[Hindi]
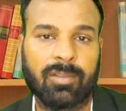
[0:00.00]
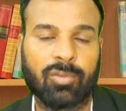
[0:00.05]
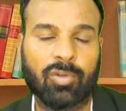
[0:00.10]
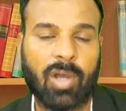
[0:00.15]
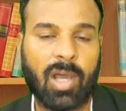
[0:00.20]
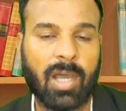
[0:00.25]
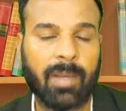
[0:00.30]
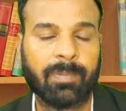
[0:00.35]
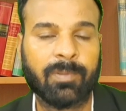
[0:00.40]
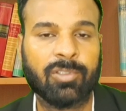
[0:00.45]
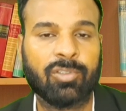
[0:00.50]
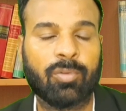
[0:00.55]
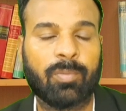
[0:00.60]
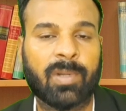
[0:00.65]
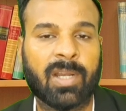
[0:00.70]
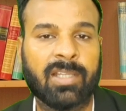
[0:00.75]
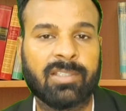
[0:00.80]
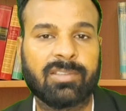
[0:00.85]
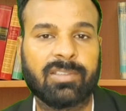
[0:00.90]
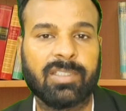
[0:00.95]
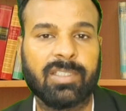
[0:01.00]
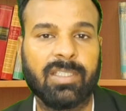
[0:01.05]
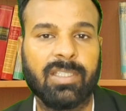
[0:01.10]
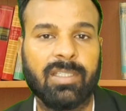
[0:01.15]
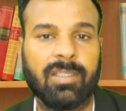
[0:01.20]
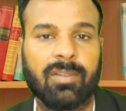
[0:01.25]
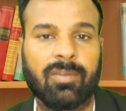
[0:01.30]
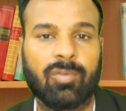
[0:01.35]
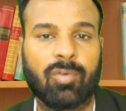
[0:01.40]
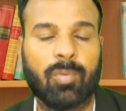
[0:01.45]
तो आपकी जो ब्रांच थी
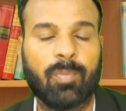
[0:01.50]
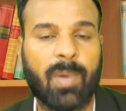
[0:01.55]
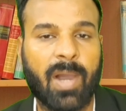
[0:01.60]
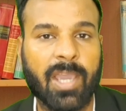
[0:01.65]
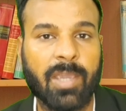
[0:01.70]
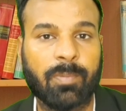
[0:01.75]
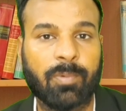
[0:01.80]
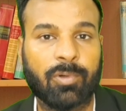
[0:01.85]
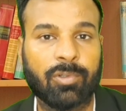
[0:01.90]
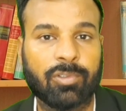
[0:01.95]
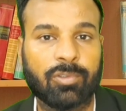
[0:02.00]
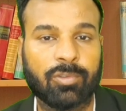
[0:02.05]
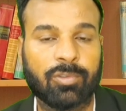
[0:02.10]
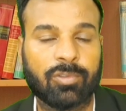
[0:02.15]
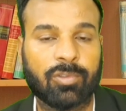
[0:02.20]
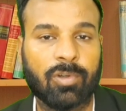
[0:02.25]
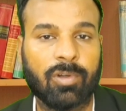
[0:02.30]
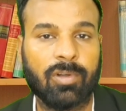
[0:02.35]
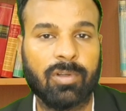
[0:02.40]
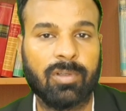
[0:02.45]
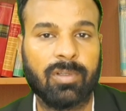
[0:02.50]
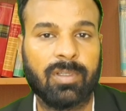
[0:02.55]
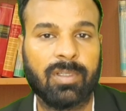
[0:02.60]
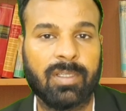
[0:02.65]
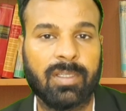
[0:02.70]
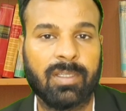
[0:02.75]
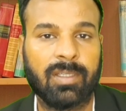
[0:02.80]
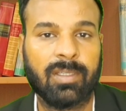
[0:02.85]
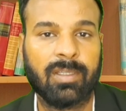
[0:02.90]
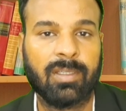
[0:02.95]
वो बाय पोस्ट उसको
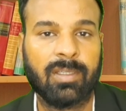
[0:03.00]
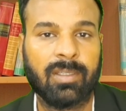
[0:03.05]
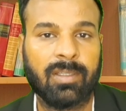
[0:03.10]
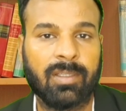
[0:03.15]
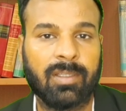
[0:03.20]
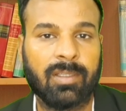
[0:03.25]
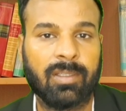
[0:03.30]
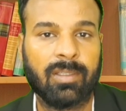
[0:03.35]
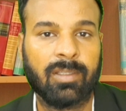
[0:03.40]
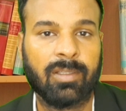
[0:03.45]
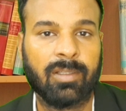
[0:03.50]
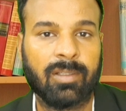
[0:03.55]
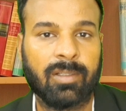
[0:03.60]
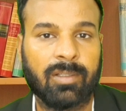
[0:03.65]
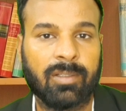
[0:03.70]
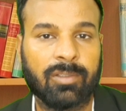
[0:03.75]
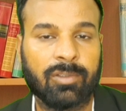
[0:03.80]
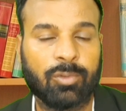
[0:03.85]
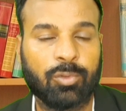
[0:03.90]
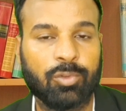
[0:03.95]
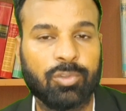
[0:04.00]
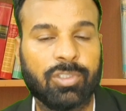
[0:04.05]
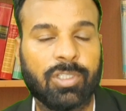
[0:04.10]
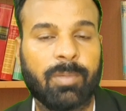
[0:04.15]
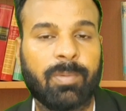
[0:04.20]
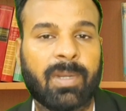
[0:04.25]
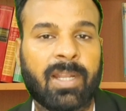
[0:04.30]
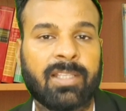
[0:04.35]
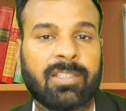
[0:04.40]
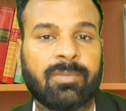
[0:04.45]

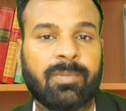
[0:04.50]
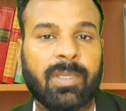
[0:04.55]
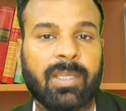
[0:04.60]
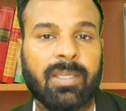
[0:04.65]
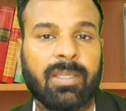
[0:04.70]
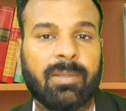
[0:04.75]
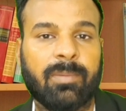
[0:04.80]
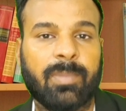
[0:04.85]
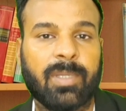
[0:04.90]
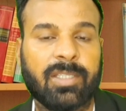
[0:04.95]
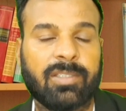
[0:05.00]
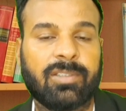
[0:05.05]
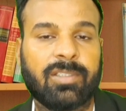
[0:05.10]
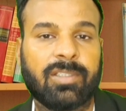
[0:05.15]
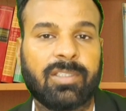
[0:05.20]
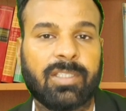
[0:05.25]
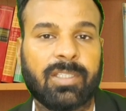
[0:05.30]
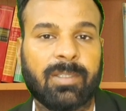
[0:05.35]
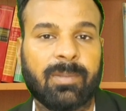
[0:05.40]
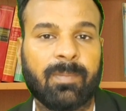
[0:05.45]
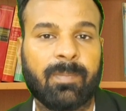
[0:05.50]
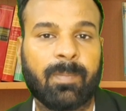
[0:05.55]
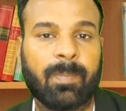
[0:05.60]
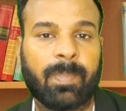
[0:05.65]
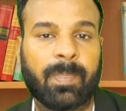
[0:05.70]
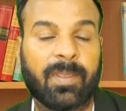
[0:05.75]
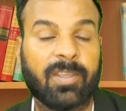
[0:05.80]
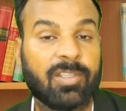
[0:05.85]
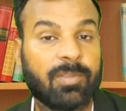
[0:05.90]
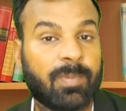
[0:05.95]
दूसरी ब्रांच में भेजती थी
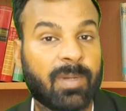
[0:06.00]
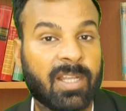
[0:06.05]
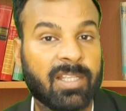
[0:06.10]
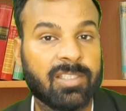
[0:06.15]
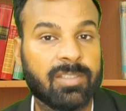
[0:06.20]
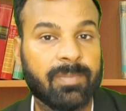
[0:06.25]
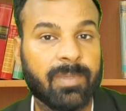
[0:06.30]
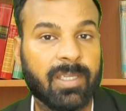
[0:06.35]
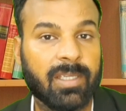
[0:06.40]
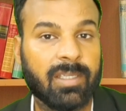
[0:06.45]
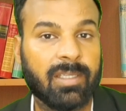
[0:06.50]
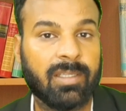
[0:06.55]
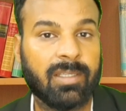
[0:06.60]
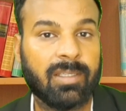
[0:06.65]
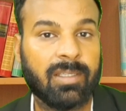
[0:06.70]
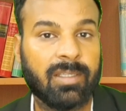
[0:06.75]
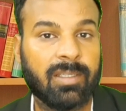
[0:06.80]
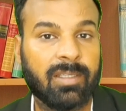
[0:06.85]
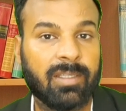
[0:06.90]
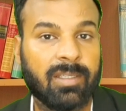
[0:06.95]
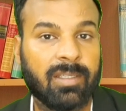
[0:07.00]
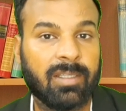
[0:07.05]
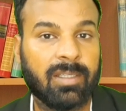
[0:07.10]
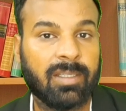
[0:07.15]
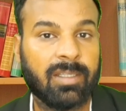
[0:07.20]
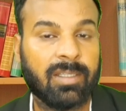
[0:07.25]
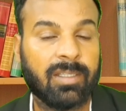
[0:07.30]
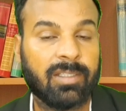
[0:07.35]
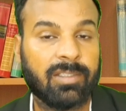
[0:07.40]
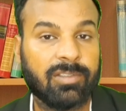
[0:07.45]
किस ब्रांच में
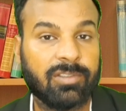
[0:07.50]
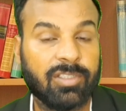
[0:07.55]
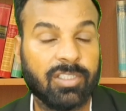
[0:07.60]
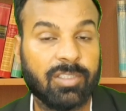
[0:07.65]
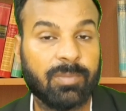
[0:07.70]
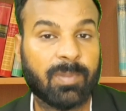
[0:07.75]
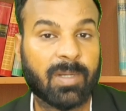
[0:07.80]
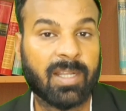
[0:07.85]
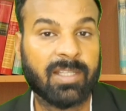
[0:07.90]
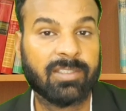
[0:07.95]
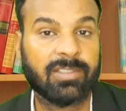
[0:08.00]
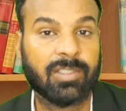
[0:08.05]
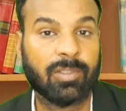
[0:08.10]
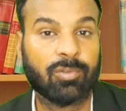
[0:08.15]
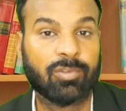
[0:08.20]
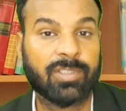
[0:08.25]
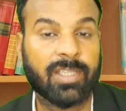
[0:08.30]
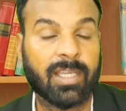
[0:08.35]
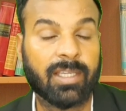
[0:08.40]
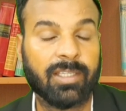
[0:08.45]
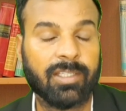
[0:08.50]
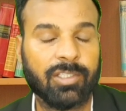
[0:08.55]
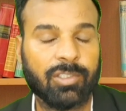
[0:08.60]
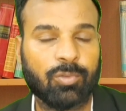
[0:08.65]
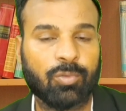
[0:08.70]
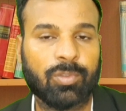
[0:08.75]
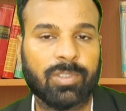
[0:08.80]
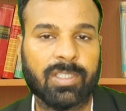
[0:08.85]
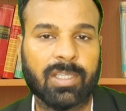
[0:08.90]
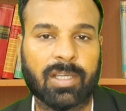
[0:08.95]
जिस ब्रांच से वो चेक
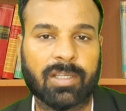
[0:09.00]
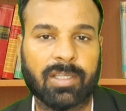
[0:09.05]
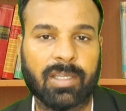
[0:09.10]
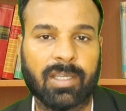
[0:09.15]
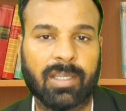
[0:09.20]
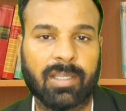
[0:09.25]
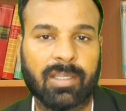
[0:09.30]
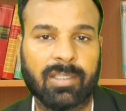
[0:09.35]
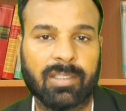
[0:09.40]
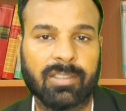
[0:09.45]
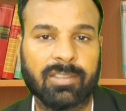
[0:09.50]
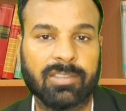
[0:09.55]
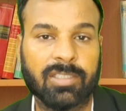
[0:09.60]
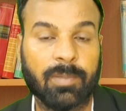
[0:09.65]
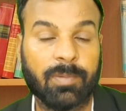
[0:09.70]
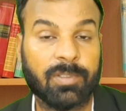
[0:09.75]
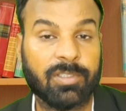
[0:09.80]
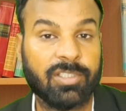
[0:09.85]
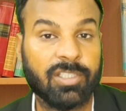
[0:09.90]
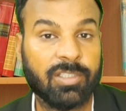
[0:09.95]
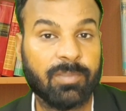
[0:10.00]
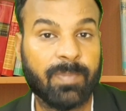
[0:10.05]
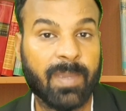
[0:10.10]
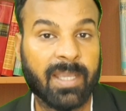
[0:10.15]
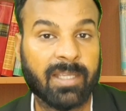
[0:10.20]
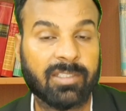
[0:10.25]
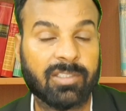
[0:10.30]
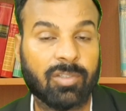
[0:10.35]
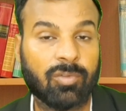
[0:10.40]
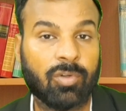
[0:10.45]
इशू किया गया है या फिर जिस
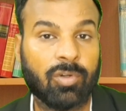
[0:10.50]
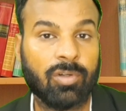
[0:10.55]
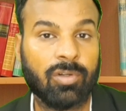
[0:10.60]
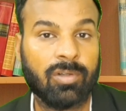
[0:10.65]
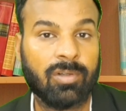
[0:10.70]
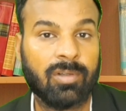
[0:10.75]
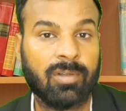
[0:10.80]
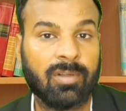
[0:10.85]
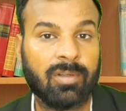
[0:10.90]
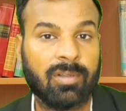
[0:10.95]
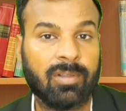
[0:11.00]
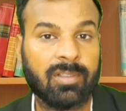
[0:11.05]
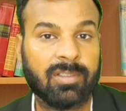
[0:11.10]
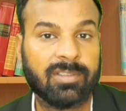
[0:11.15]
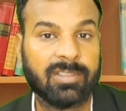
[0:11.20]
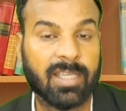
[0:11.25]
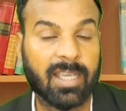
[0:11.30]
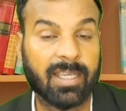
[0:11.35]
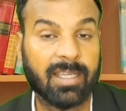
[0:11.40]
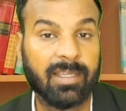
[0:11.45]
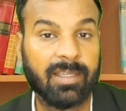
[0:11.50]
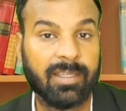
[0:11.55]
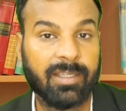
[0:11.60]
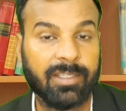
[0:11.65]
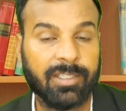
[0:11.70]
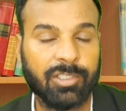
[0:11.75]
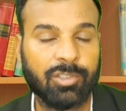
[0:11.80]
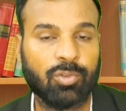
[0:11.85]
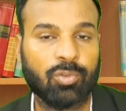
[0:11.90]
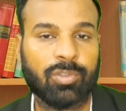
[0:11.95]
बैंक से वो चेक
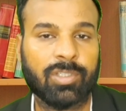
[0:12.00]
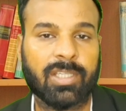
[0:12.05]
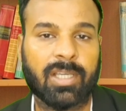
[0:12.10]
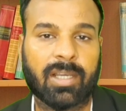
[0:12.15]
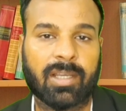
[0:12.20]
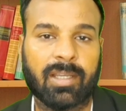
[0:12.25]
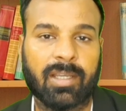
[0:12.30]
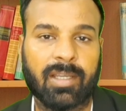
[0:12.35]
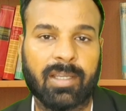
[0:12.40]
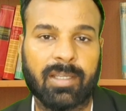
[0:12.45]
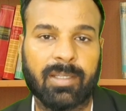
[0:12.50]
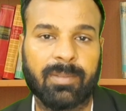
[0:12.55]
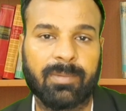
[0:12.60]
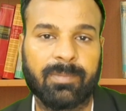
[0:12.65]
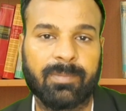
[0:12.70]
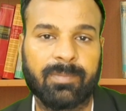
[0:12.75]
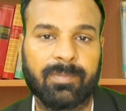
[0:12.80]
इशू किया गया है